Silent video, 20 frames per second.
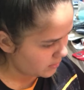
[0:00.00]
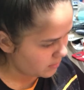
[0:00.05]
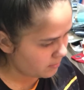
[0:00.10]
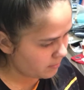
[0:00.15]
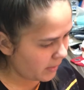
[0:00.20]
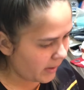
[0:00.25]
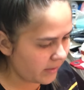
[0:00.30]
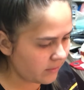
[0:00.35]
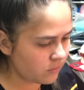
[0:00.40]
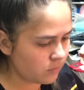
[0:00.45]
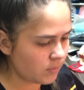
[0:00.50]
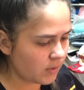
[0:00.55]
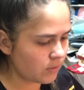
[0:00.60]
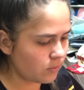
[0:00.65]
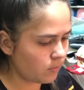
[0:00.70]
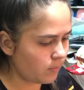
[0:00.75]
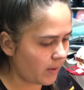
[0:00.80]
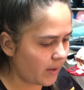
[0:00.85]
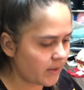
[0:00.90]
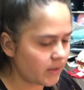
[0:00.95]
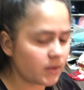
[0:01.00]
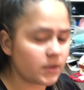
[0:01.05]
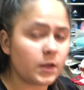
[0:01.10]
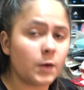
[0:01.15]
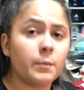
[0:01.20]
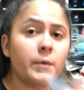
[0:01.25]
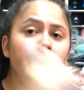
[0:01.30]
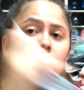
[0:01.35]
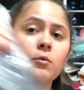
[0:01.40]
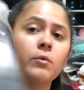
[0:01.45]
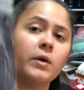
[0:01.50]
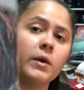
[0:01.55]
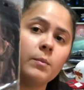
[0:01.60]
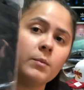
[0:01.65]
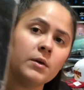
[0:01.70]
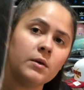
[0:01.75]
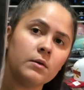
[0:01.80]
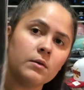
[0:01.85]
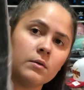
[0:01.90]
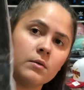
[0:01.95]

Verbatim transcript: Mais uma do Bayer tamanho M.